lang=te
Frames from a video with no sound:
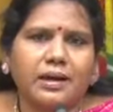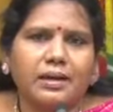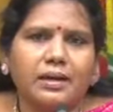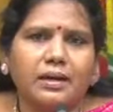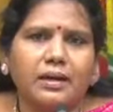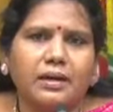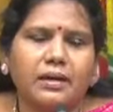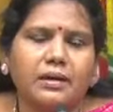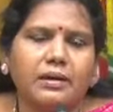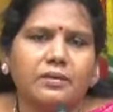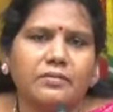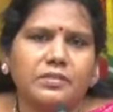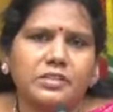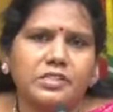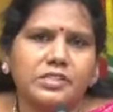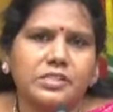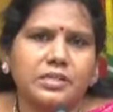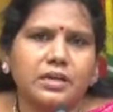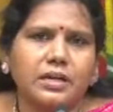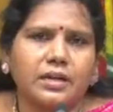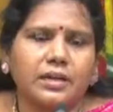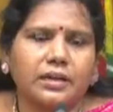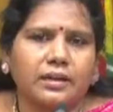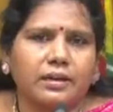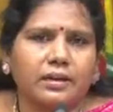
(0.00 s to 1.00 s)
మాట్లాడిన
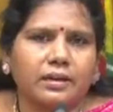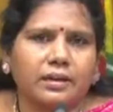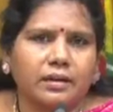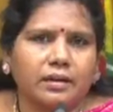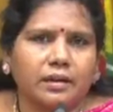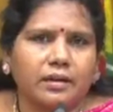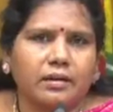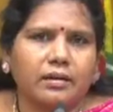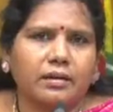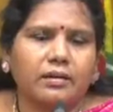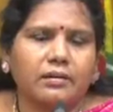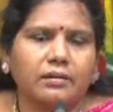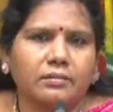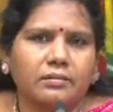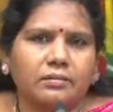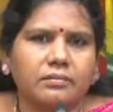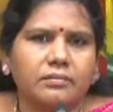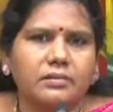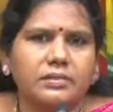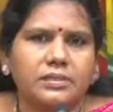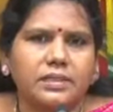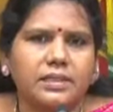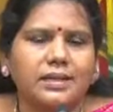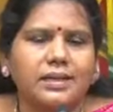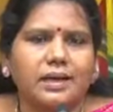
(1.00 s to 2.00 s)
విషయాలను కనుక
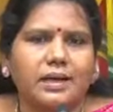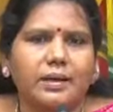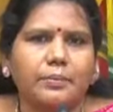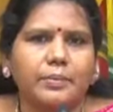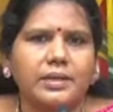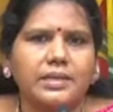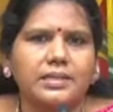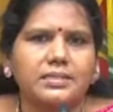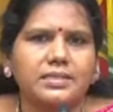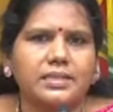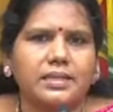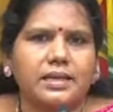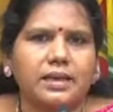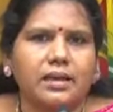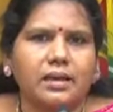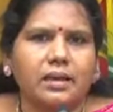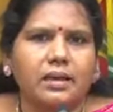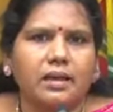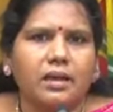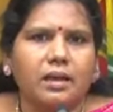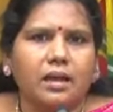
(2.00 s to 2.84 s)
ఒకసారి గమనిస్తే